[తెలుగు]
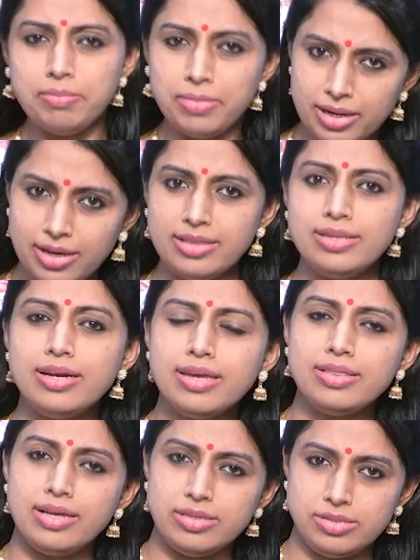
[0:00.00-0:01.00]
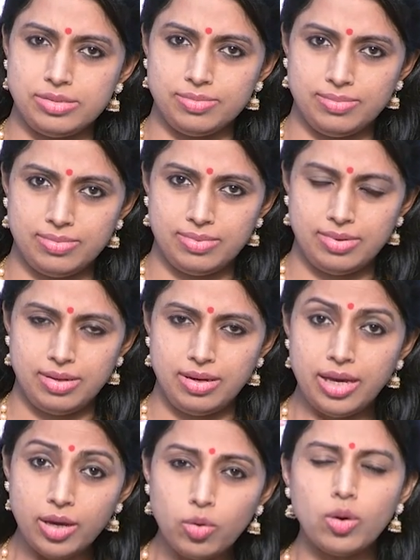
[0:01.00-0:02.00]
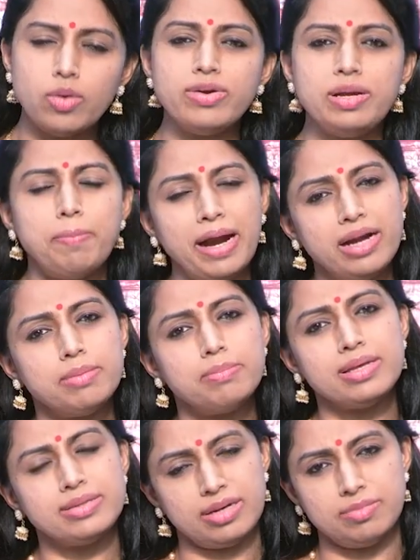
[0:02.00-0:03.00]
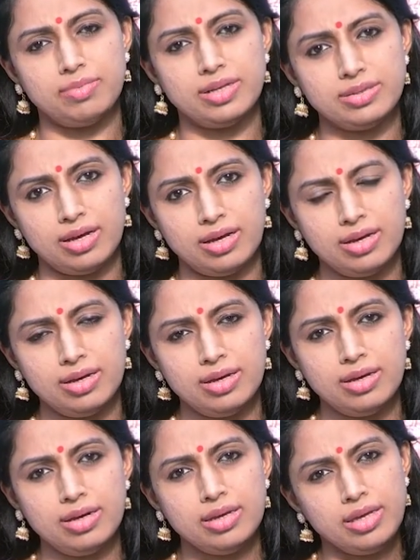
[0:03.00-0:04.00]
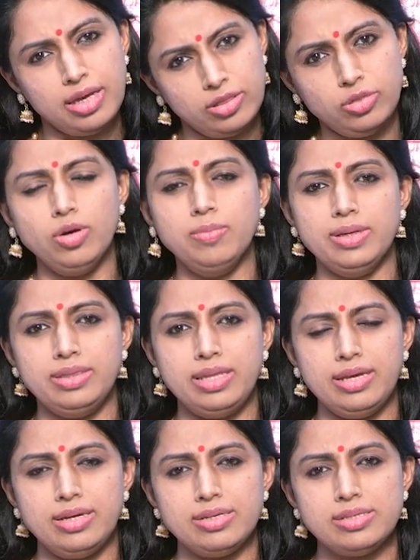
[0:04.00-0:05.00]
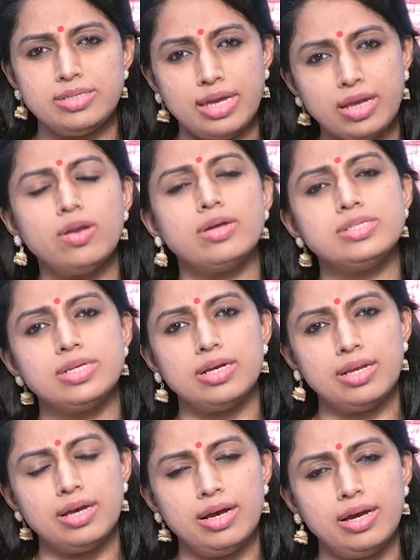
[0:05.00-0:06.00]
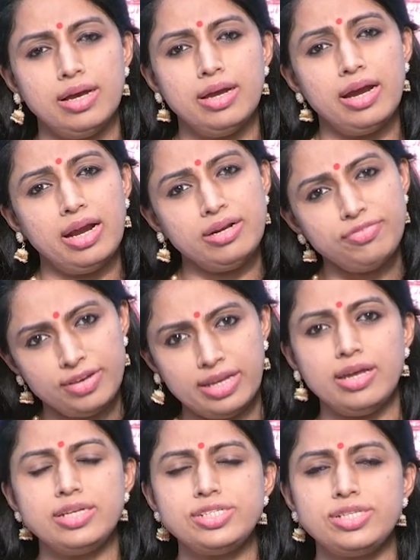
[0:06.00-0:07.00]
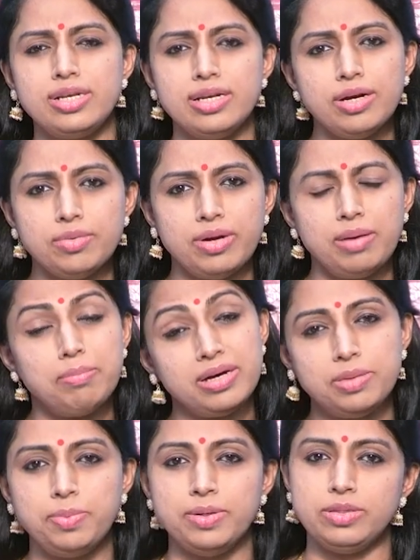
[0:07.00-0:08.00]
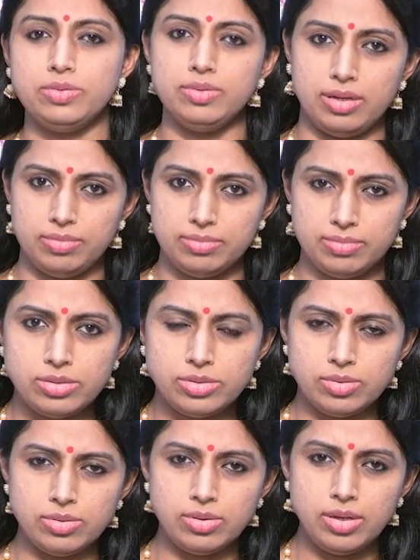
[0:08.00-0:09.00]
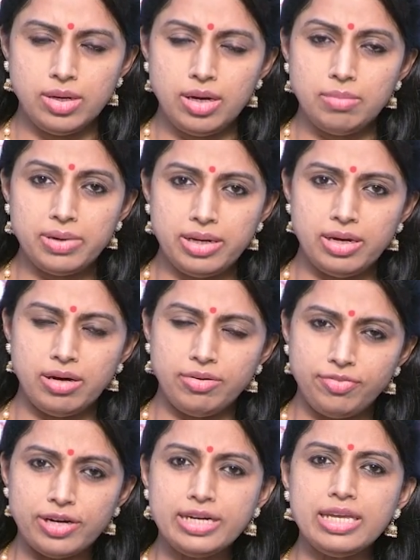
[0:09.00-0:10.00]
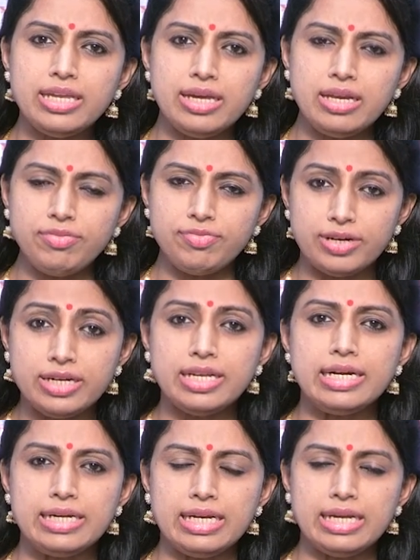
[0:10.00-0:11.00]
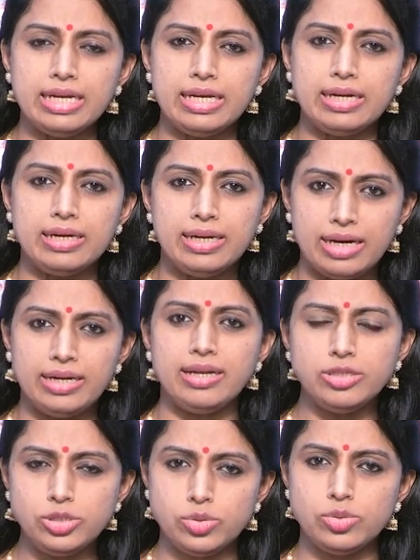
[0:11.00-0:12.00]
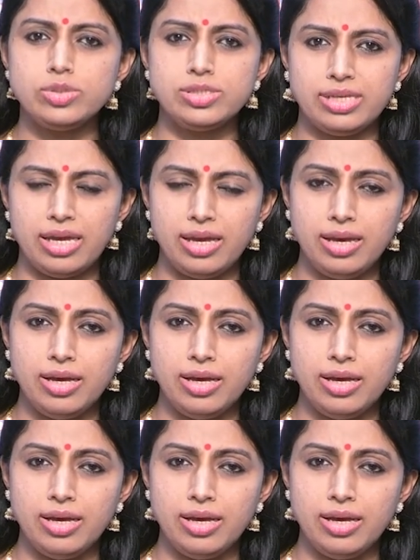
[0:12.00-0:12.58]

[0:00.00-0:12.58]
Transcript: మనకందరికీ తెలుసు ఈ కోవిడ్ పాండమిక్ తర్వాత ఎంతోమంది సైకలాజికల్గా అండ్ ఫైనాన్షియల్గా కూడా బాధపడుతున్నారు సో మన ఫర్టీ నైన్ ఫర్టిలిటీ డేటా చూస్తే